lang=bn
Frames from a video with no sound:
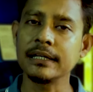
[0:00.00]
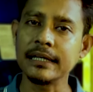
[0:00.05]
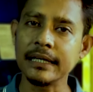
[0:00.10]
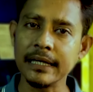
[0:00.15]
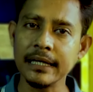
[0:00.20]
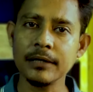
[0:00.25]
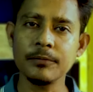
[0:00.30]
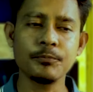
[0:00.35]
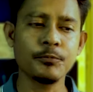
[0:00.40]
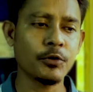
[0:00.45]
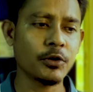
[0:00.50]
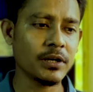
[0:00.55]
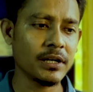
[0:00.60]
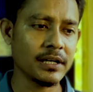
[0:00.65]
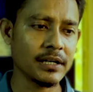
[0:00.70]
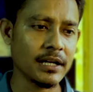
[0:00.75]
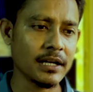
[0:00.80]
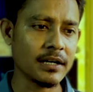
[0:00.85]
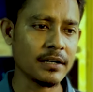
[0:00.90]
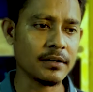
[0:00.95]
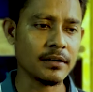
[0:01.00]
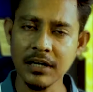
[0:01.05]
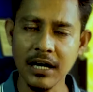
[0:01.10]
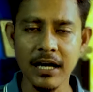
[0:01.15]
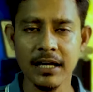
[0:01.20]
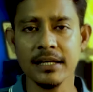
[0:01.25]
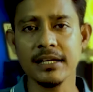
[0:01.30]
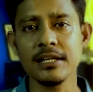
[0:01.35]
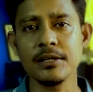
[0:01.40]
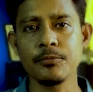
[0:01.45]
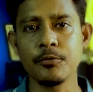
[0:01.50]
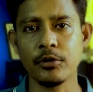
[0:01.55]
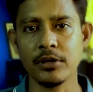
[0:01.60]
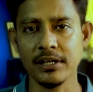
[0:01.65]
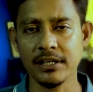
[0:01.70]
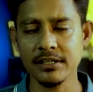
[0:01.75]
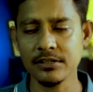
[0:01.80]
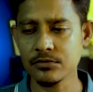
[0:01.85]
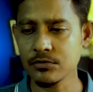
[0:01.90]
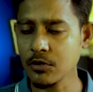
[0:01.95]
লেক বলেন আর খালেই
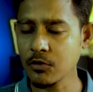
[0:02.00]
বলেন